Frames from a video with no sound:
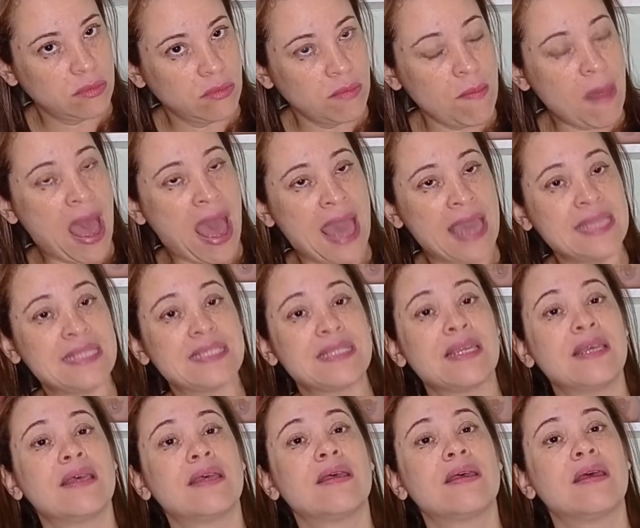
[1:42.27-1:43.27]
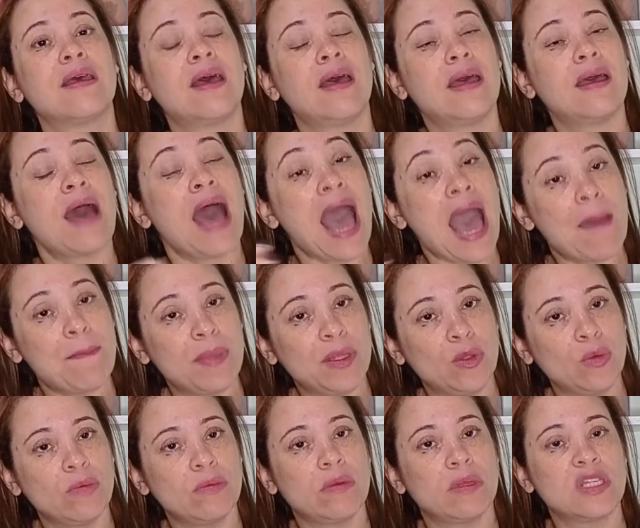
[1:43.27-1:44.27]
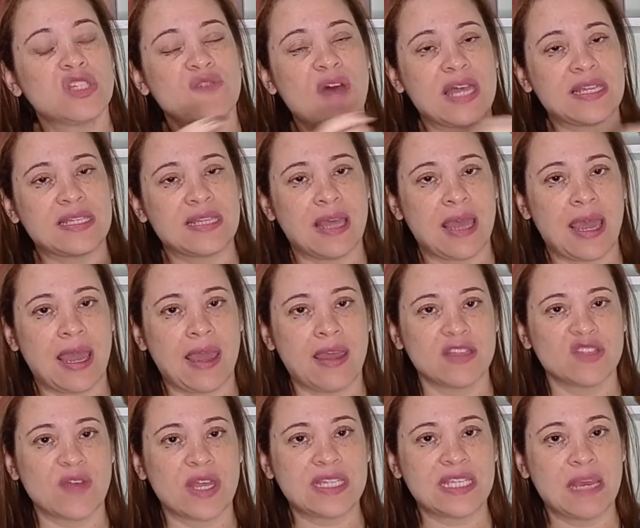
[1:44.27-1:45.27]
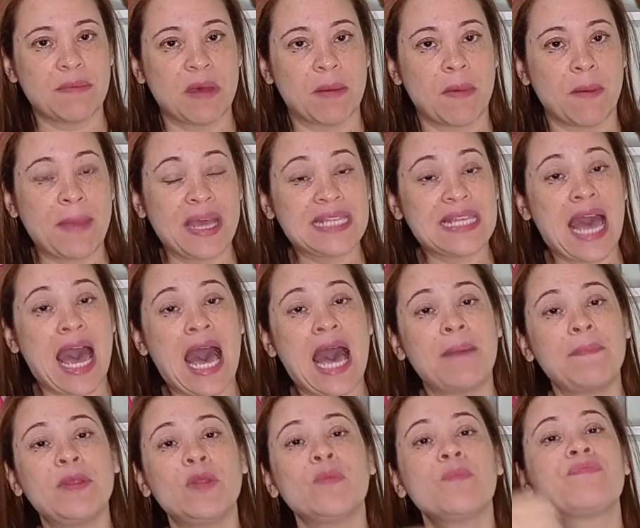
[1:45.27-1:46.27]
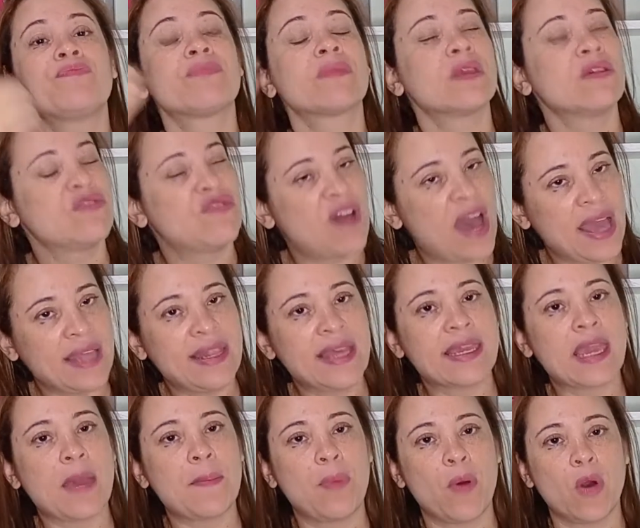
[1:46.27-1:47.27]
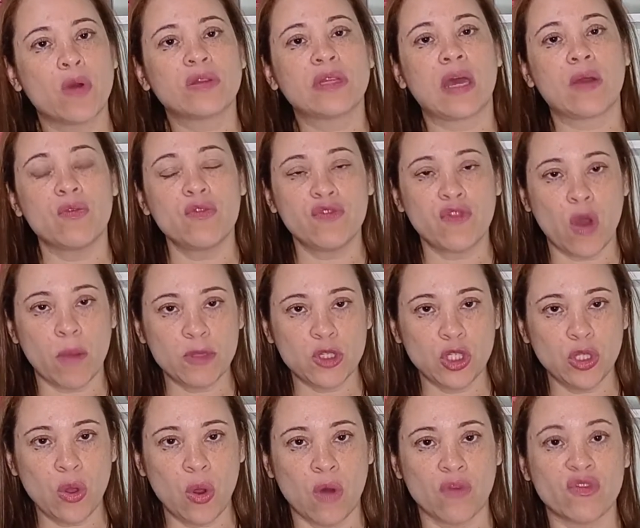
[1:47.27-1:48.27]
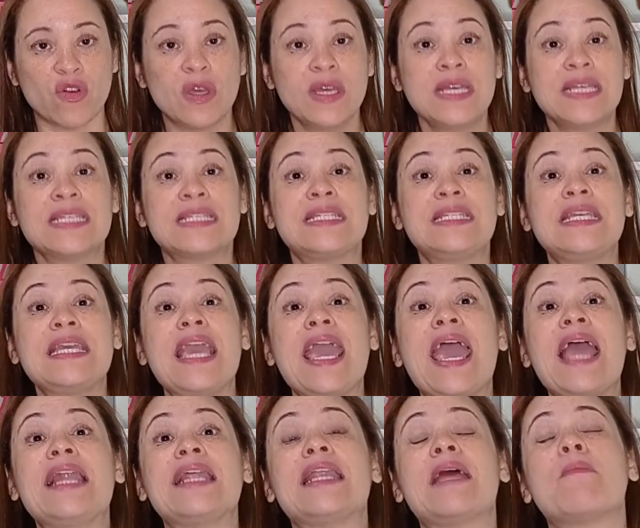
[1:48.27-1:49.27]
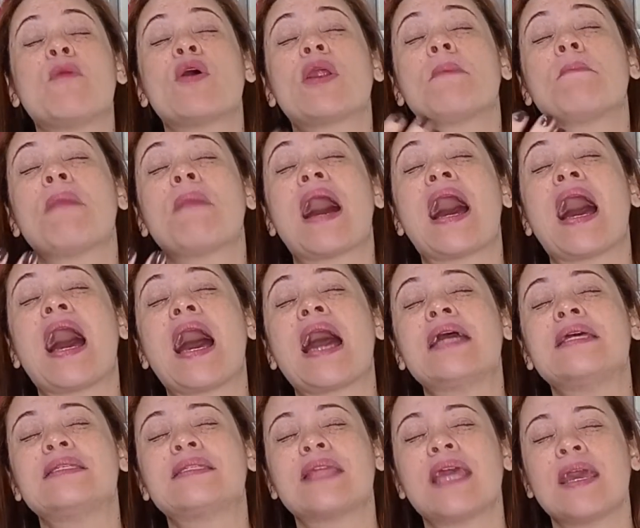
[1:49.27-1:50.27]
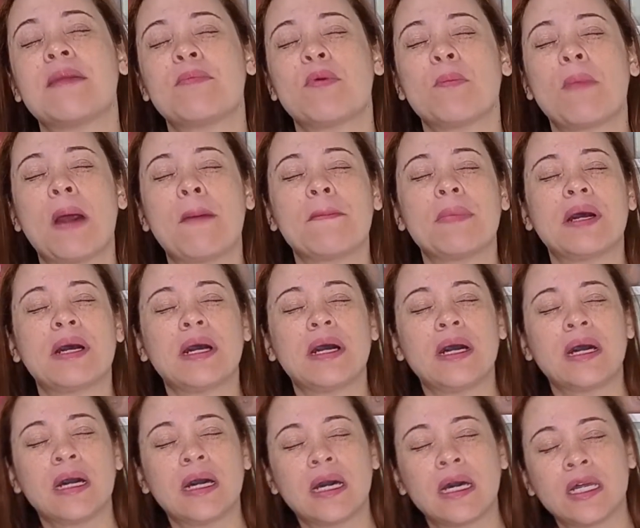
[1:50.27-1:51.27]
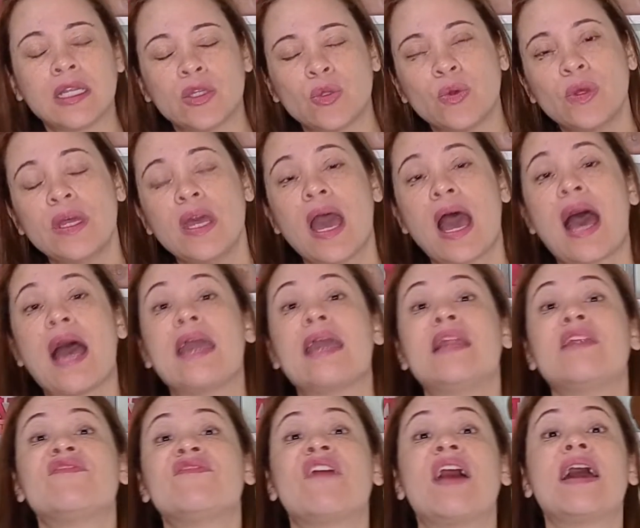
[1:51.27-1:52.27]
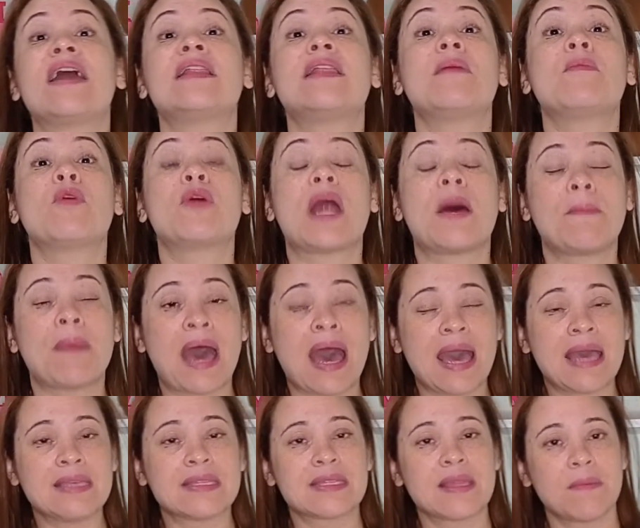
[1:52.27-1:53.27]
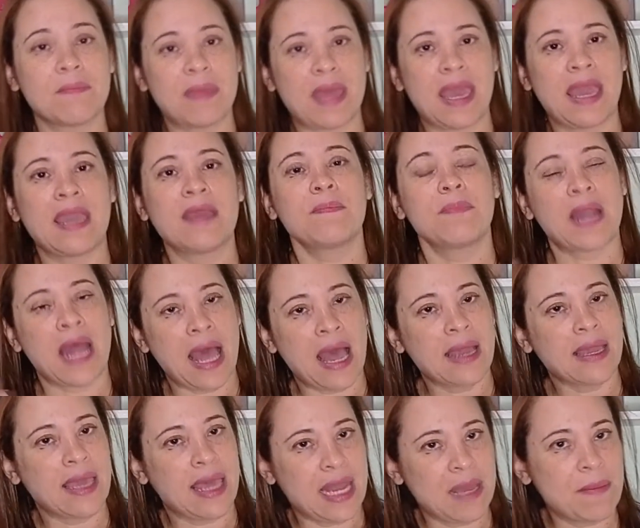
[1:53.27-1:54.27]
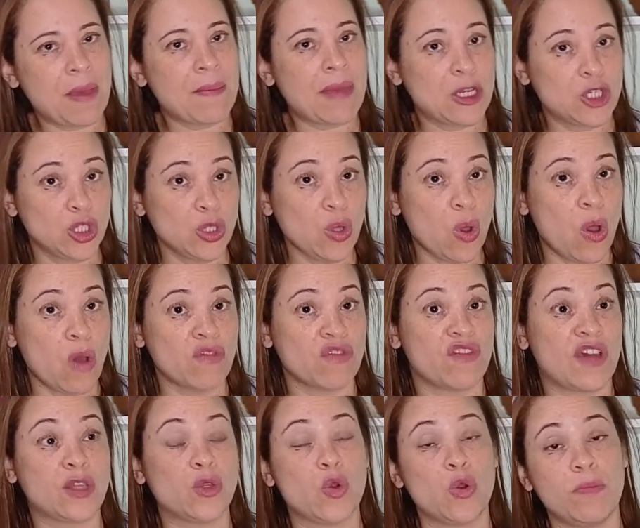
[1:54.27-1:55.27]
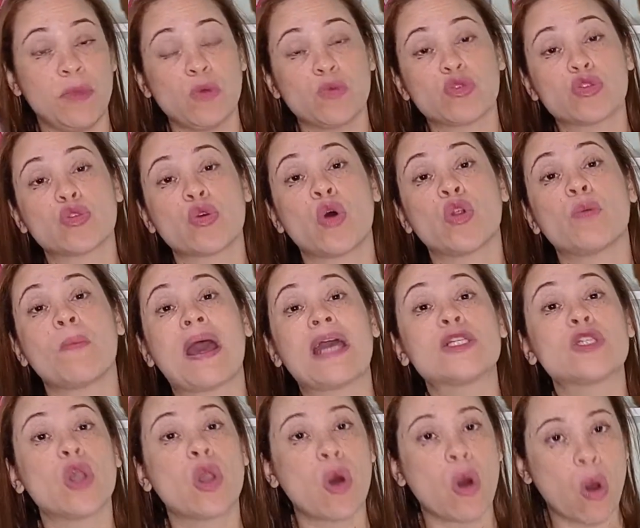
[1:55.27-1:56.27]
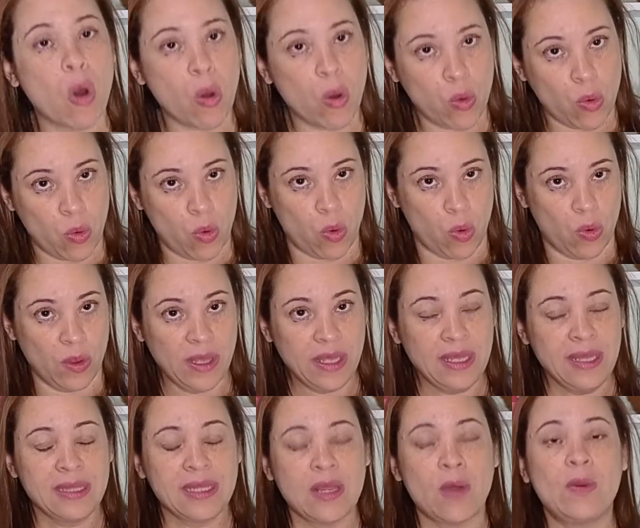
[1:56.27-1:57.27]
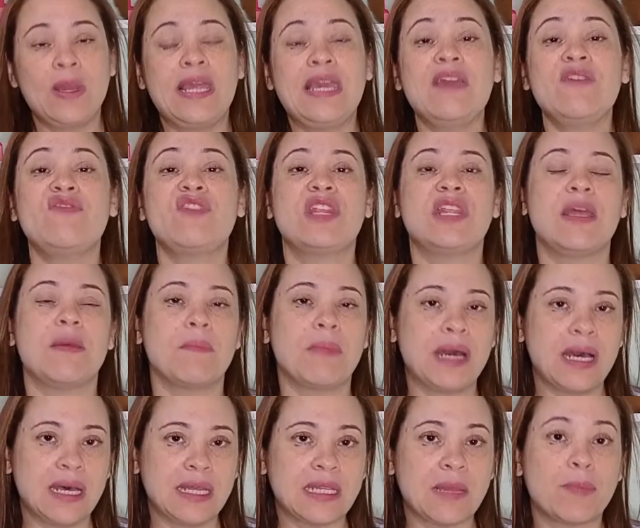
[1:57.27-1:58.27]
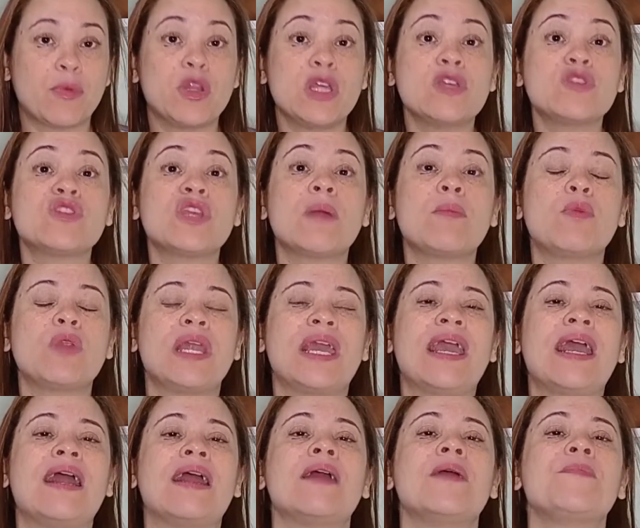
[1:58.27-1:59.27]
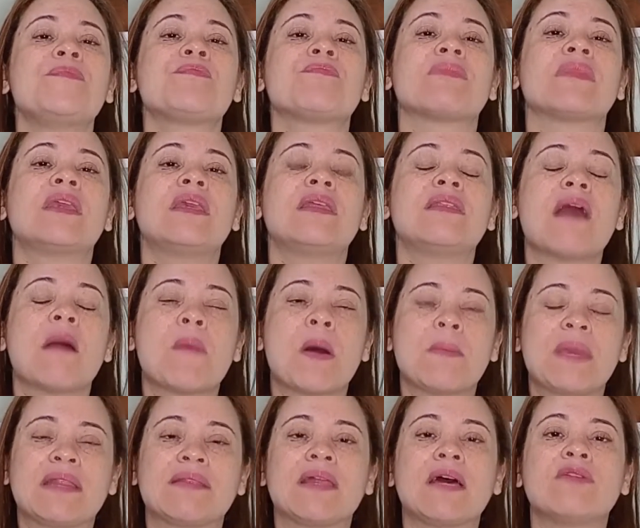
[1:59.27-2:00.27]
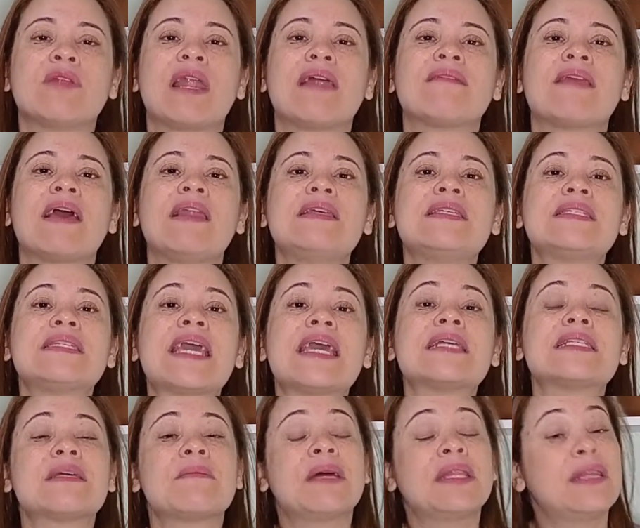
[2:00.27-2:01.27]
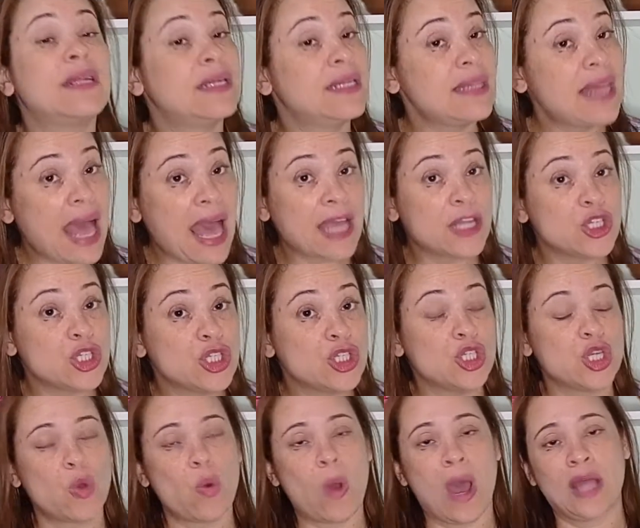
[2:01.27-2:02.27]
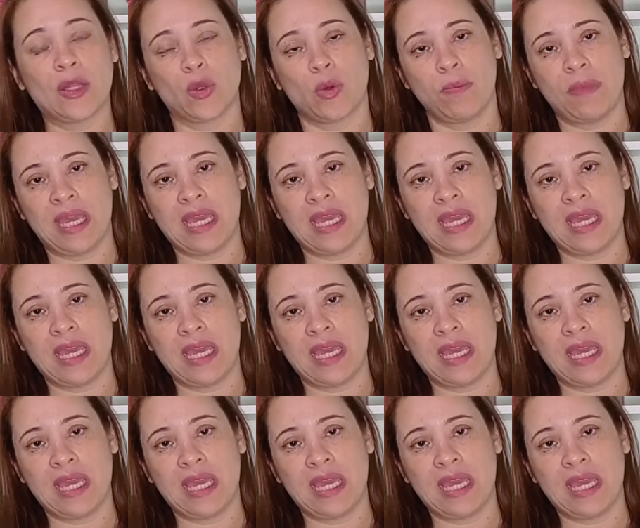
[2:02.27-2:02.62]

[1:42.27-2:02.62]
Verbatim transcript: mais é, rápido, esvazia, eh, esvazia a mama mais rápido vai daqui a pouco estar tá com fome de novo. Se ele demora mais tempo mamando, aí ele vai demorar mais também para querer mamar de novo, vai dormir um sono mais longo. Então, livre demanda, por isso que a mulher que está amamentando, ela tem a licença maternidade de quatro